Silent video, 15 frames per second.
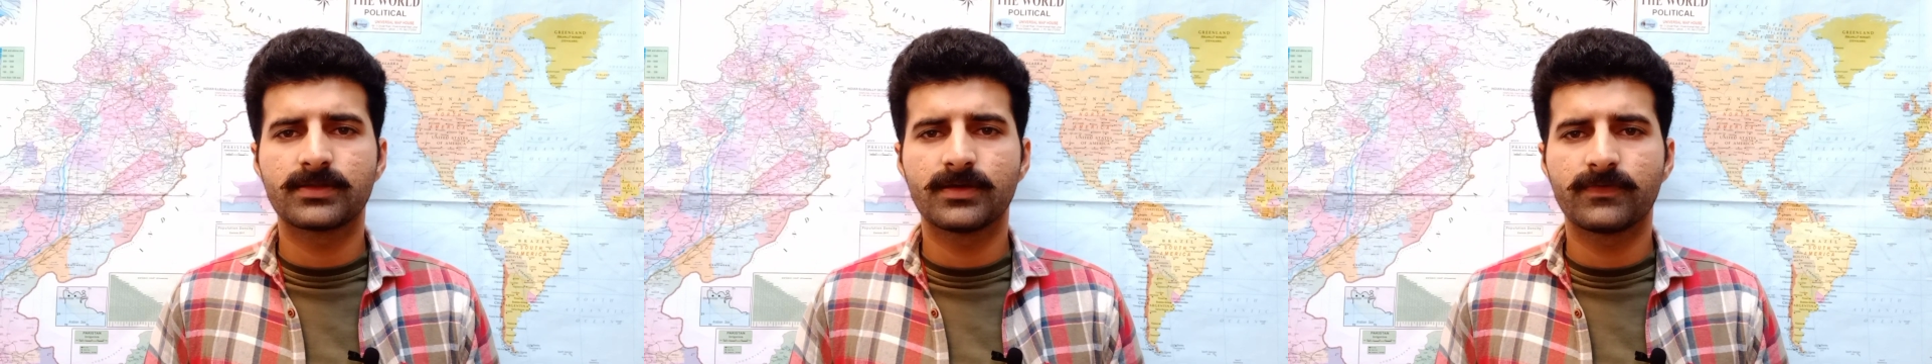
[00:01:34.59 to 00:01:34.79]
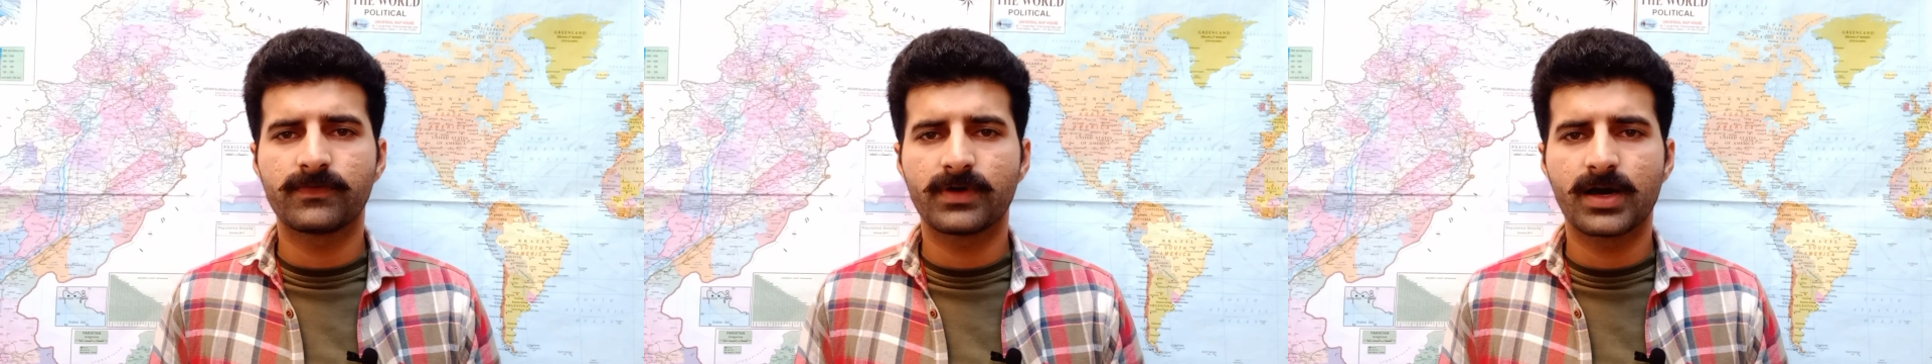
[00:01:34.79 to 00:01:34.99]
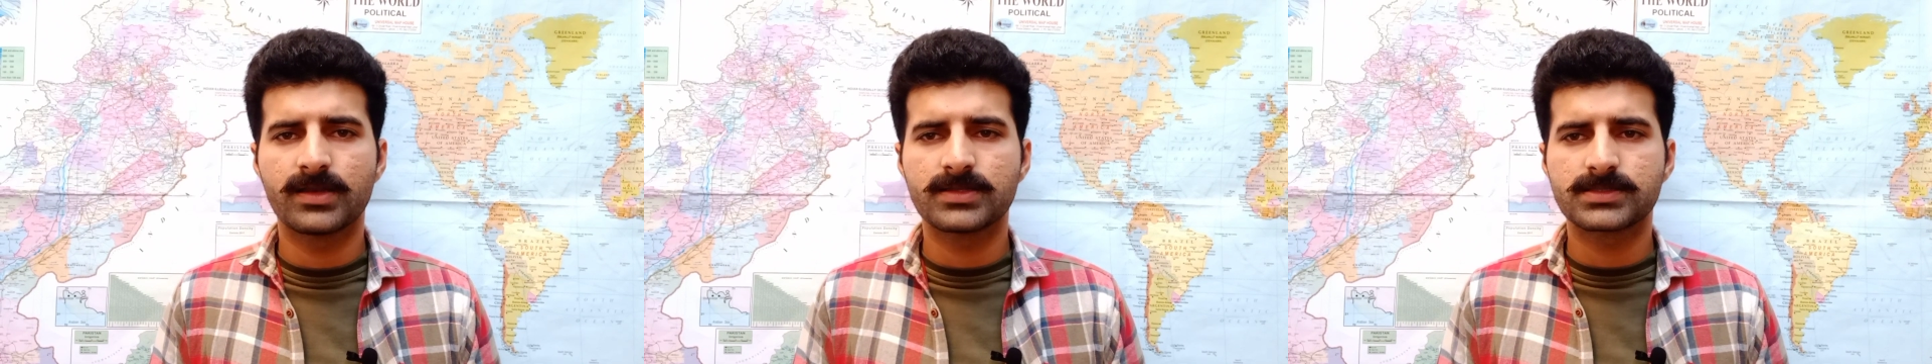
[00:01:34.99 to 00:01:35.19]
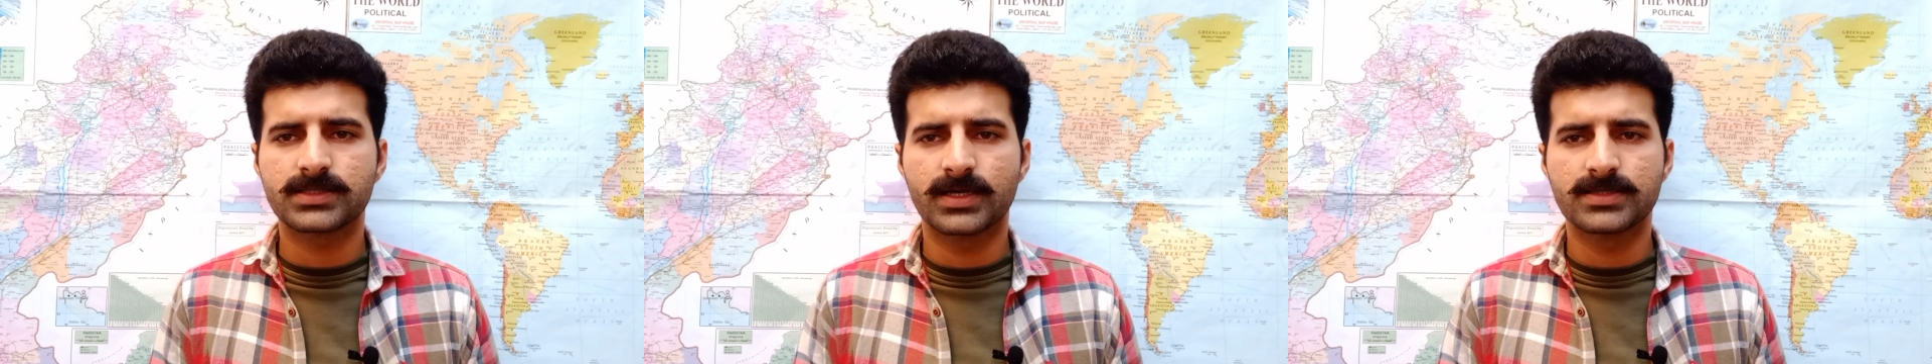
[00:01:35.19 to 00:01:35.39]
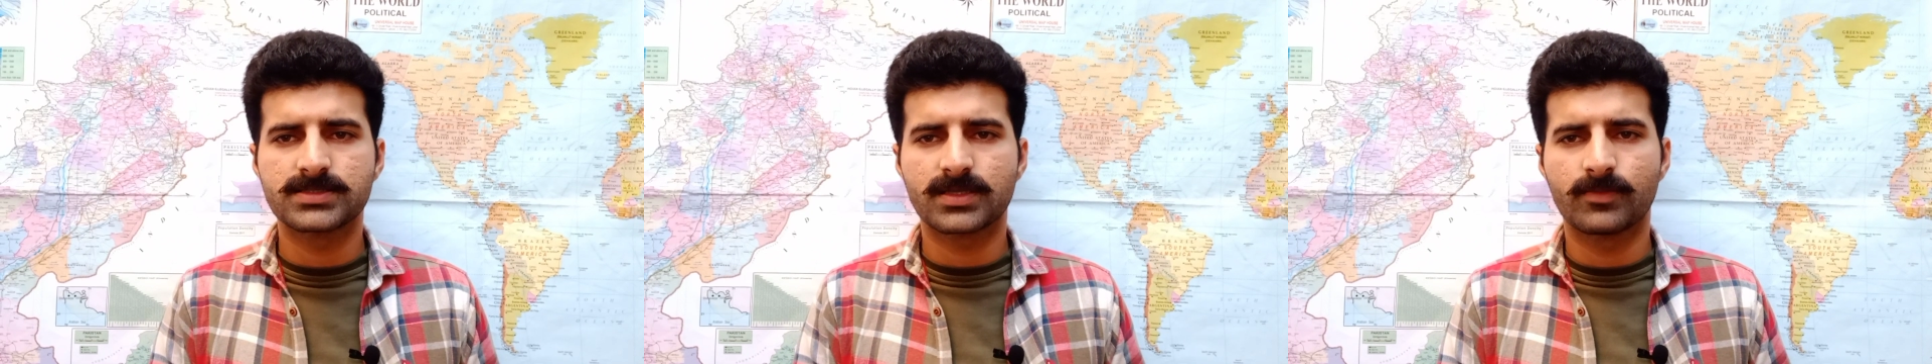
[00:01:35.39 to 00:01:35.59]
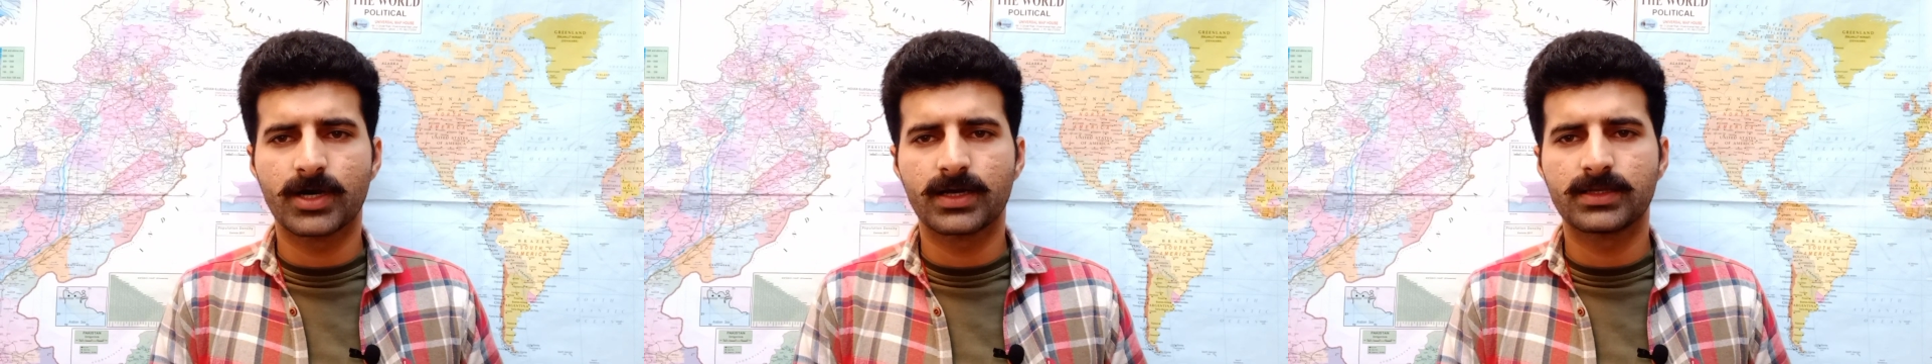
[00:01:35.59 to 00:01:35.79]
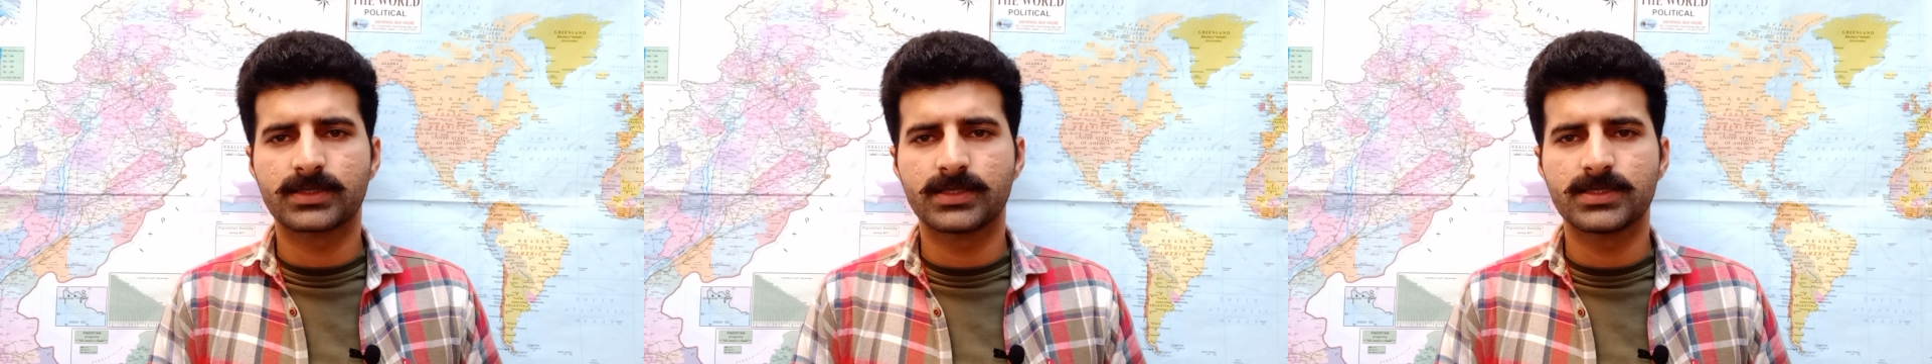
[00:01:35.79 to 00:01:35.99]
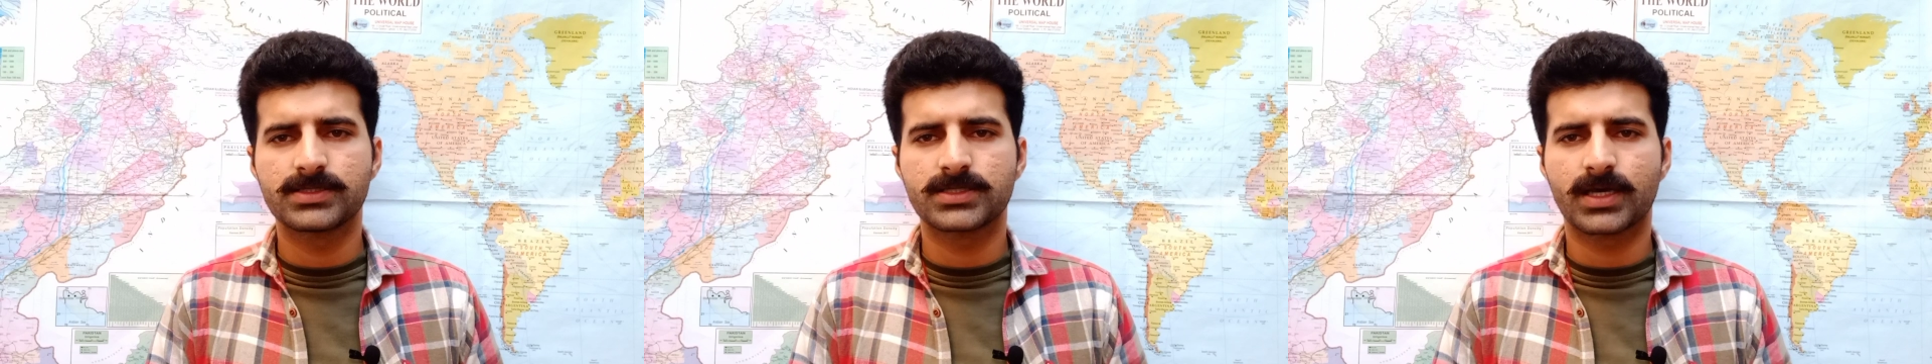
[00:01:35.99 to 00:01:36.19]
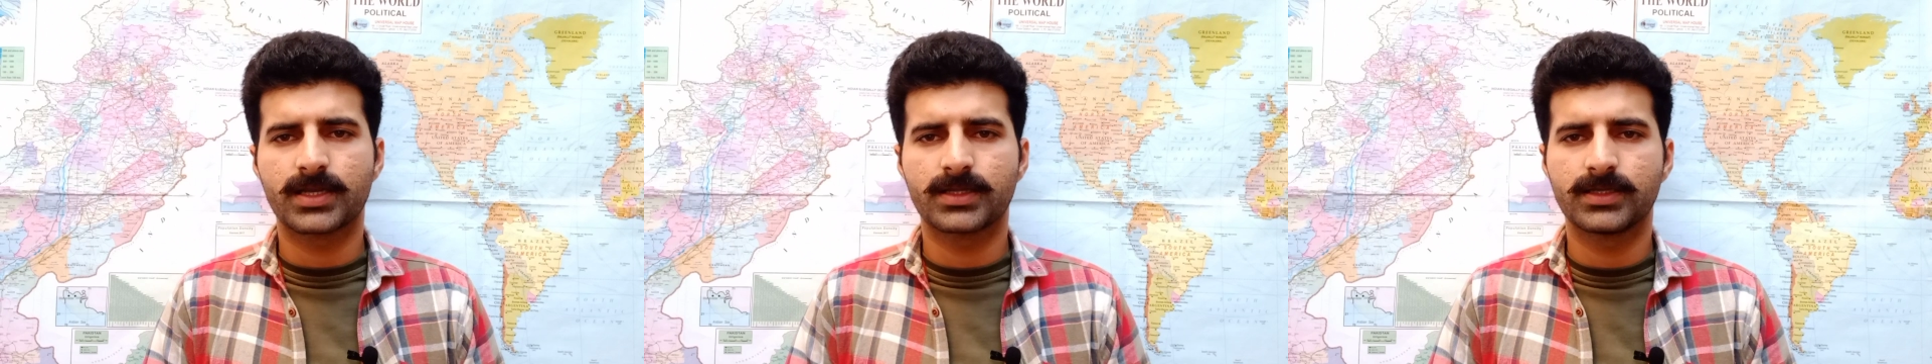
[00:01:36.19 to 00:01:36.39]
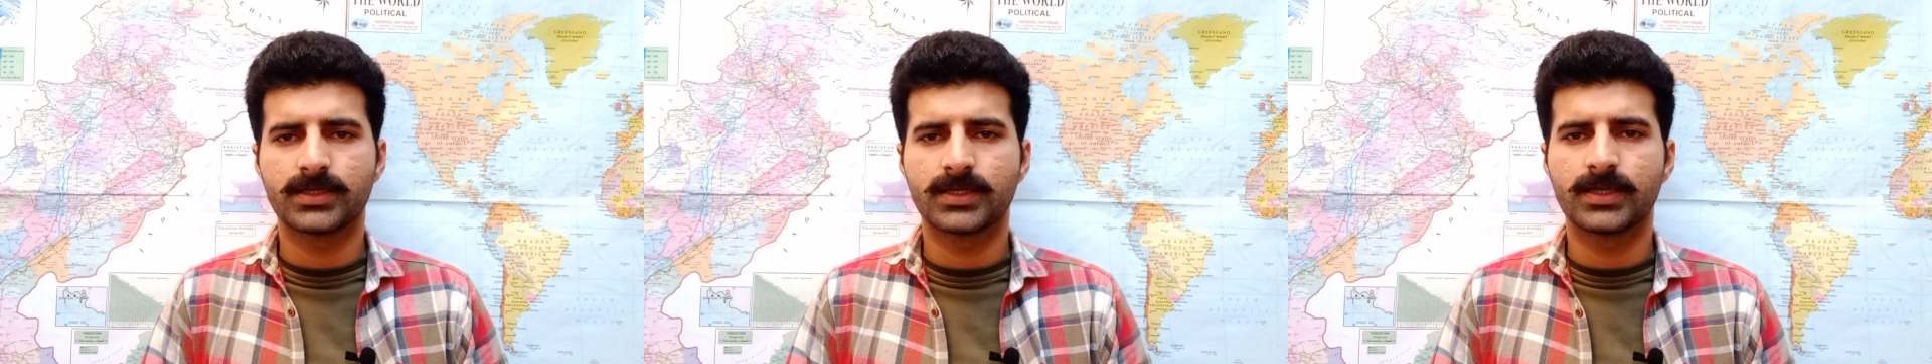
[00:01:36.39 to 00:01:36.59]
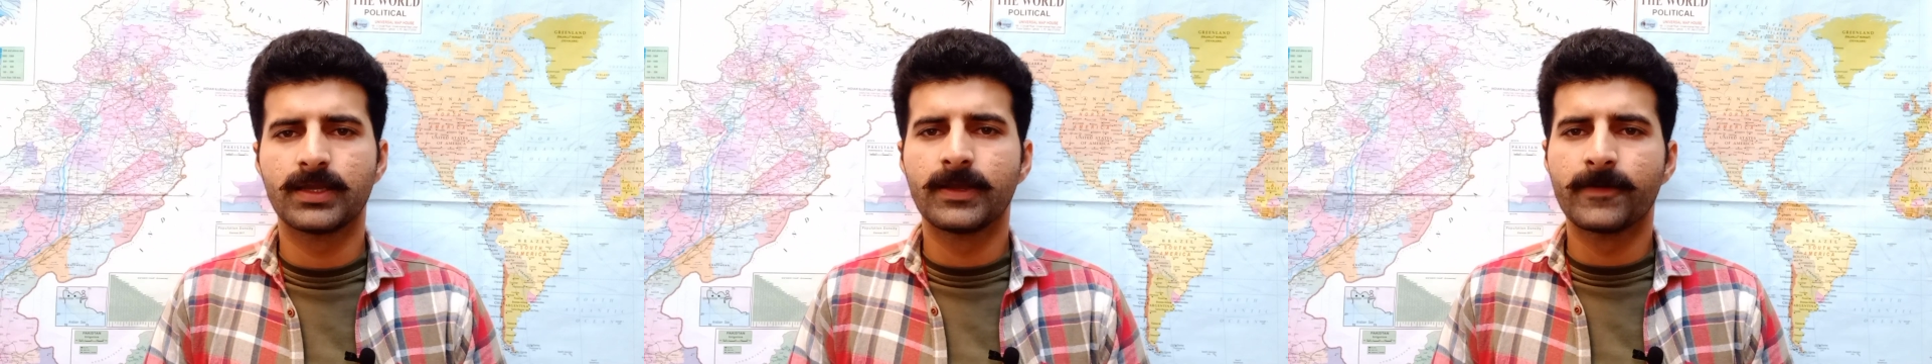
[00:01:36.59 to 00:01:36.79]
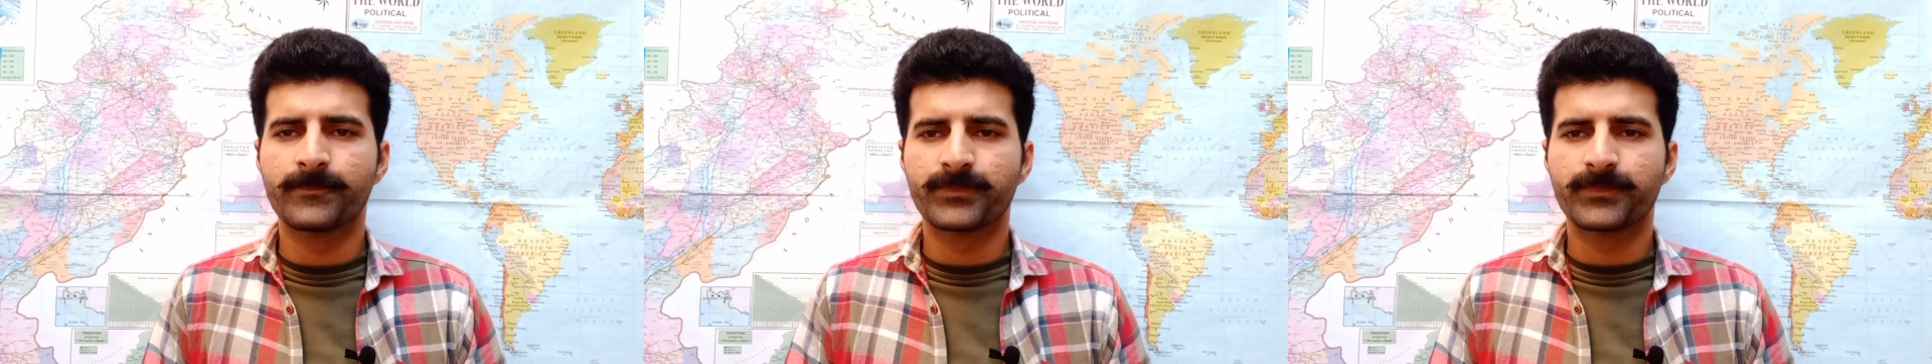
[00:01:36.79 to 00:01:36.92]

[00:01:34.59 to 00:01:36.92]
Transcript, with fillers: से अफ़गानिस्तान समगल किए जा रहे हैं